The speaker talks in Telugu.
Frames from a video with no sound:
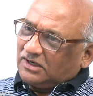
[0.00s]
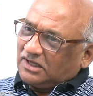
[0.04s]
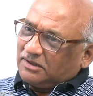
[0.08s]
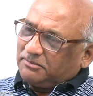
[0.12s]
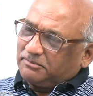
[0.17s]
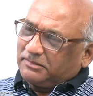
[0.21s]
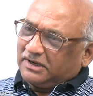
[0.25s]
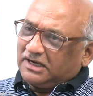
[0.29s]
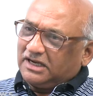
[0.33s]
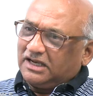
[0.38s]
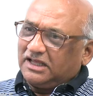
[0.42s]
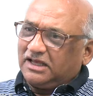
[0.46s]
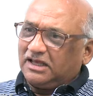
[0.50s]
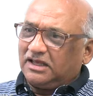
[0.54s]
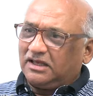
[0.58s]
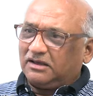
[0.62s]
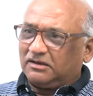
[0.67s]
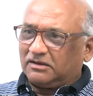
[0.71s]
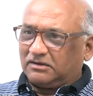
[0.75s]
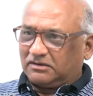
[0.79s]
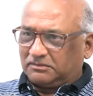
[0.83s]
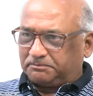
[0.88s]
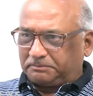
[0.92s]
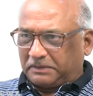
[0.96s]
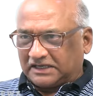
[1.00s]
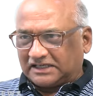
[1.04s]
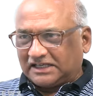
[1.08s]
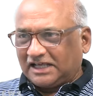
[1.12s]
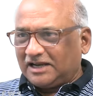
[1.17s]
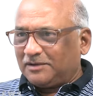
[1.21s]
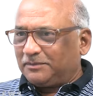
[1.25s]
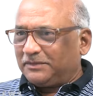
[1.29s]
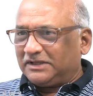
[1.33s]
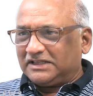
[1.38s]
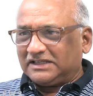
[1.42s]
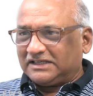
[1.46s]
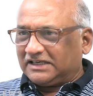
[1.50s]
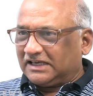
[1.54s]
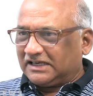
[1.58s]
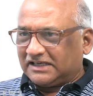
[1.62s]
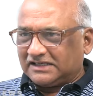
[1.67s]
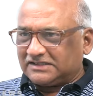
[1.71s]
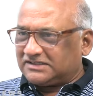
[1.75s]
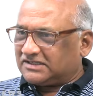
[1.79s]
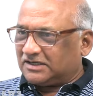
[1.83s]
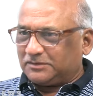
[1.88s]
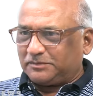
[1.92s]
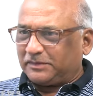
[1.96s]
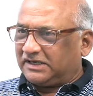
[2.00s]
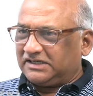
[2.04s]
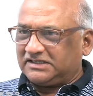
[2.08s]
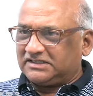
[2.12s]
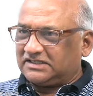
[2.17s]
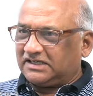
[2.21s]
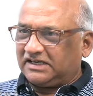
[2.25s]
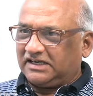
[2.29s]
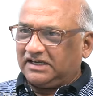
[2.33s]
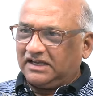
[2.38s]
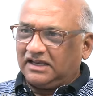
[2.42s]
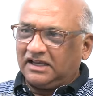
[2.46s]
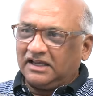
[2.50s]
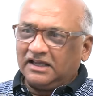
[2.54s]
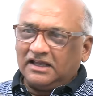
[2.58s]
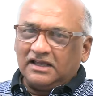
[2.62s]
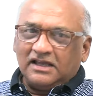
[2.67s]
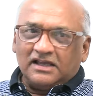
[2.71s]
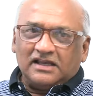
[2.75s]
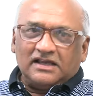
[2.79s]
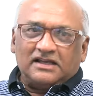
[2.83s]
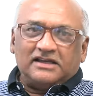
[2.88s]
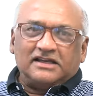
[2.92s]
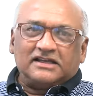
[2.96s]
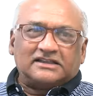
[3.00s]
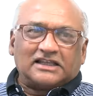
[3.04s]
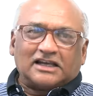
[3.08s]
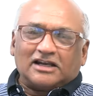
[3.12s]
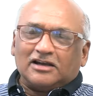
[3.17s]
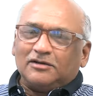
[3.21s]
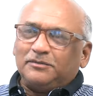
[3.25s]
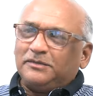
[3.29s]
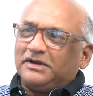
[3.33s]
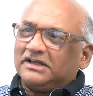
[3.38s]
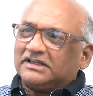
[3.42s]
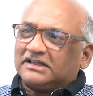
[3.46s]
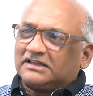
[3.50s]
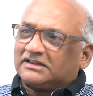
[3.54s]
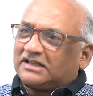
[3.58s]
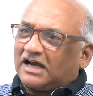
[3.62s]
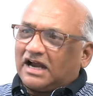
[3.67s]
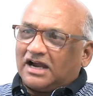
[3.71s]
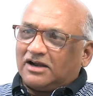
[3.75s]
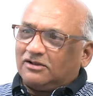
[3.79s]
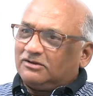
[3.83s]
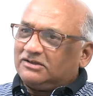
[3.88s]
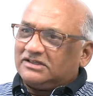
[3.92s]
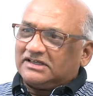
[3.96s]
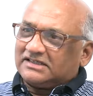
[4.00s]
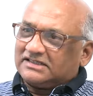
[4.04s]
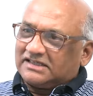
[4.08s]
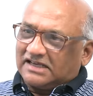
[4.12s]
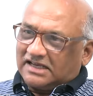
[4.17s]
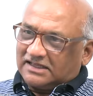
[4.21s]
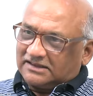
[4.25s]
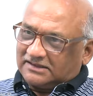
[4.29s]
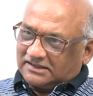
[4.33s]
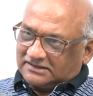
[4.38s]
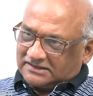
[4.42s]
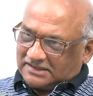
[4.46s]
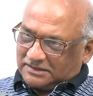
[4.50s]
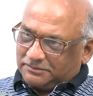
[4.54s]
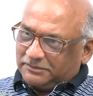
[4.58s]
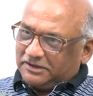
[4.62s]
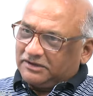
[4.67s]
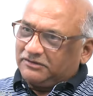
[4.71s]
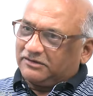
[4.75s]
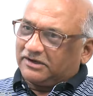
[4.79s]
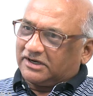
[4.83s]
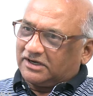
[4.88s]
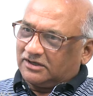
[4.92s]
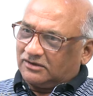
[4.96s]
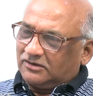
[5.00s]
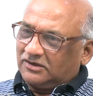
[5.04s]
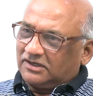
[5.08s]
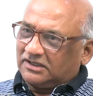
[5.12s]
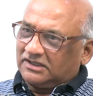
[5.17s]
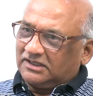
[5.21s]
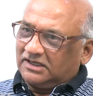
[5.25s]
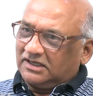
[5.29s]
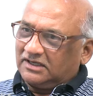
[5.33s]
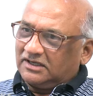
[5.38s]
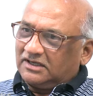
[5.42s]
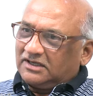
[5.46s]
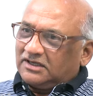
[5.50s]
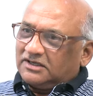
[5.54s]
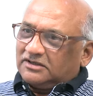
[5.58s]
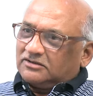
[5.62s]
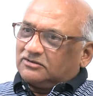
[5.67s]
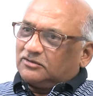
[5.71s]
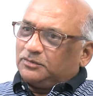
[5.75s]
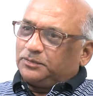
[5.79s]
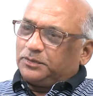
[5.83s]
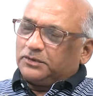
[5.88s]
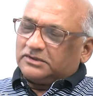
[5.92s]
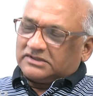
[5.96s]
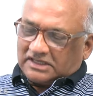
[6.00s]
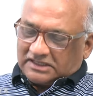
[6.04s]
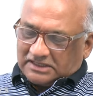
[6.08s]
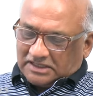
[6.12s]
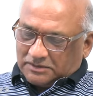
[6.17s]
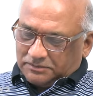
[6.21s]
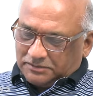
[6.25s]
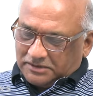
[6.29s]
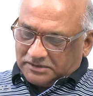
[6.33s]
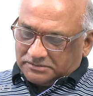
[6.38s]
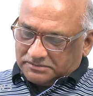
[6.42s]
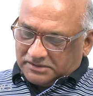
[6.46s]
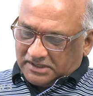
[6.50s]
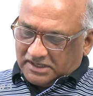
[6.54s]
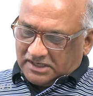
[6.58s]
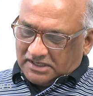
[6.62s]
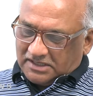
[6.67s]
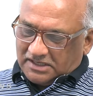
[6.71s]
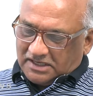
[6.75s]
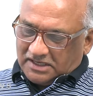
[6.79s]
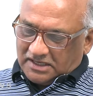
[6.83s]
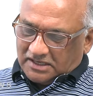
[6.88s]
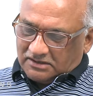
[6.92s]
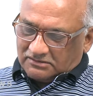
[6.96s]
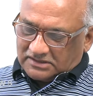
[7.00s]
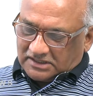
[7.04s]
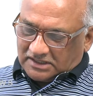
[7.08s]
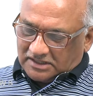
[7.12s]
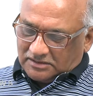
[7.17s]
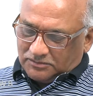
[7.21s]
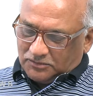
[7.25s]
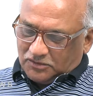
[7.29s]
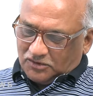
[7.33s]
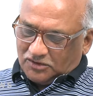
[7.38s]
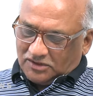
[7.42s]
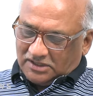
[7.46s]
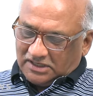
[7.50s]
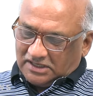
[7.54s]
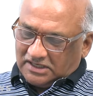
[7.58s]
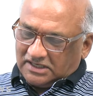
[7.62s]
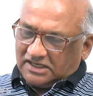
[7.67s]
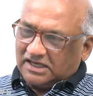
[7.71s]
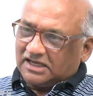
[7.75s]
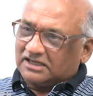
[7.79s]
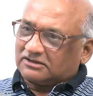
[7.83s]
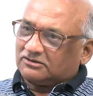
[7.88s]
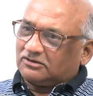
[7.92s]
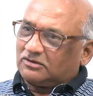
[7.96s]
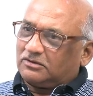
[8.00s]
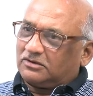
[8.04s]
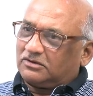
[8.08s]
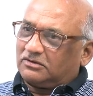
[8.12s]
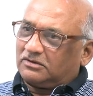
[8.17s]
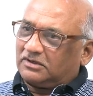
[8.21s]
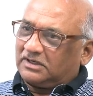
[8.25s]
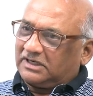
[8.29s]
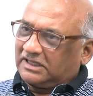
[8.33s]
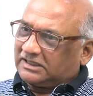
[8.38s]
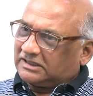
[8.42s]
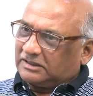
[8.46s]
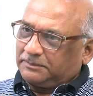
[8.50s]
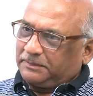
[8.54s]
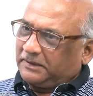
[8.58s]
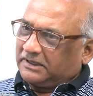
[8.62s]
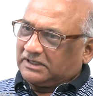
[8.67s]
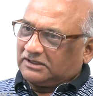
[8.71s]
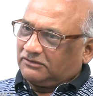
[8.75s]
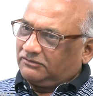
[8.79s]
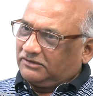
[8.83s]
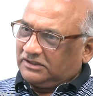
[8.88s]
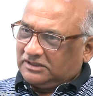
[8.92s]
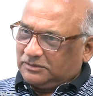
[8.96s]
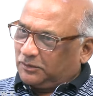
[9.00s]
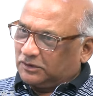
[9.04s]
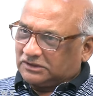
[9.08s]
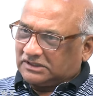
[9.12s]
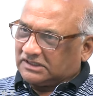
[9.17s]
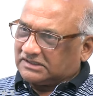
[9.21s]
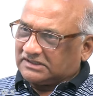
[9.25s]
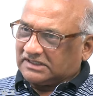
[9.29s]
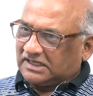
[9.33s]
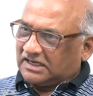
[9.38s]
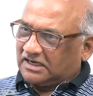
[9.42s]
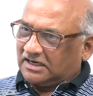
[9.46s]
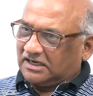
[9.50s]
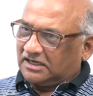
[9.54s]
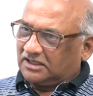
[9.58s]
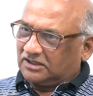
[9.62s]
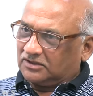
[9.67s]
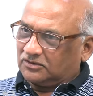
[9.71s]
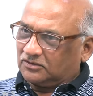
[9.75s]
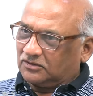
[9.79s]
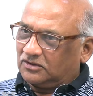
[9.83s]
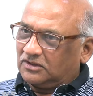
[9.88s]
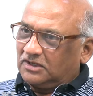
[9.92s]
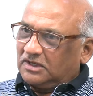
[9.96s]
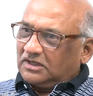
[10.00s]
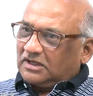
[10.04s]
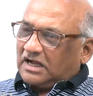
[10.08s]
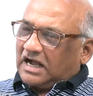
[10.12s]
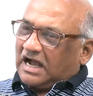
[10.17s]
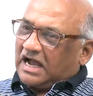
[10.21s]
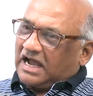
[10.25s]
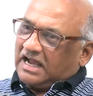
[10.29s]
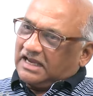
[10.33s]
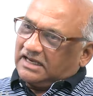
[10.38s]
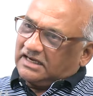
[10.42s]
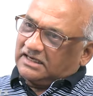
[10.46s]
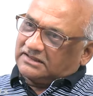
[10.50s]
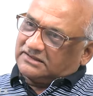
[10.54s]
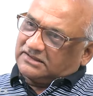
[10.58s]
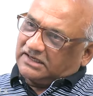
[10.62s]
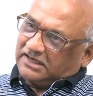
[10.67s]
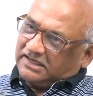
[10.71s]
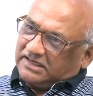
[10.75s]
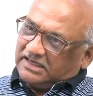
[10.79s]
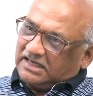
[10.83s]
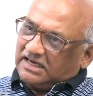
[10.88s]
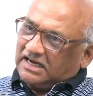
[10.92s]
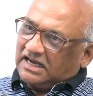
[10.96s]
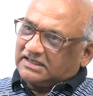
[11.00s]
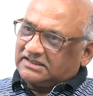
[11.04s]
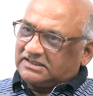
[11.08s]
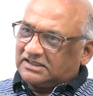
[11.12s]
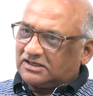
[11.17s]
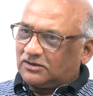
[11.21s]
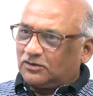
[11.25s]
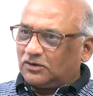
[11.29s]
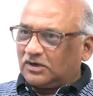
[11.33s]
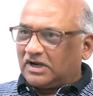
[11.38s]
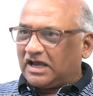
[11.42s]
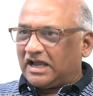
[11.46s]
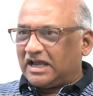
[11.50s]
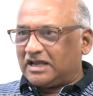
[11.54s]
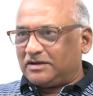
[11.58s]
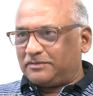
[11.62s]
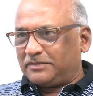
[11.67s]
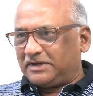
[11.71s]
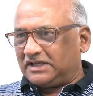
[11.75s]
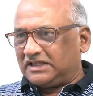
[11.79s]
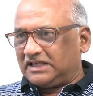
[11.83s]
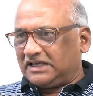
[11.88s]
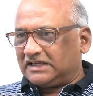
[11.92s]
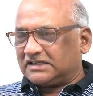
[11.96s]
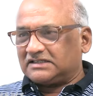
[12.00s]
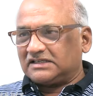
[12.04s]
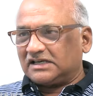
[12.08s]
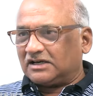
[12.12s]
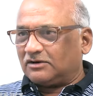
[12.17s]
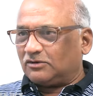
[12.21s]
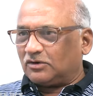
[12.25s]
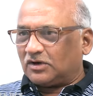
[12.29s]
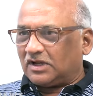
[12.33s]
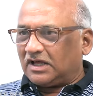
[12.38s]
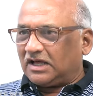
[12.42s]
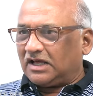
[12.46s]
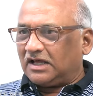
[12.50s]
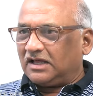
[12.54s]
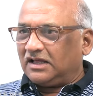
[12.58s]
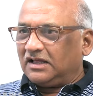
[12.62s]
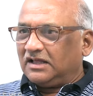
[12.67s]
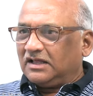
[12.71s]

కూడా మళ్ళీ పట్టాల మీద కిక్కిచ్చే మనిషికి ఇతరుల మీద దాడులు చేసే అంత సమయం ఎక్కడుంటుంది ఇప్పుడు చంద్రబాబు నాయుడు గారు జగన్మోహన్ రెడ్డి గారితో నిందపట్టం ఇది మొదటి మరోసారి కాదు ఆయన చెయ్యిన హత్యను కూడా ఆయన మీద వేసినా కూడా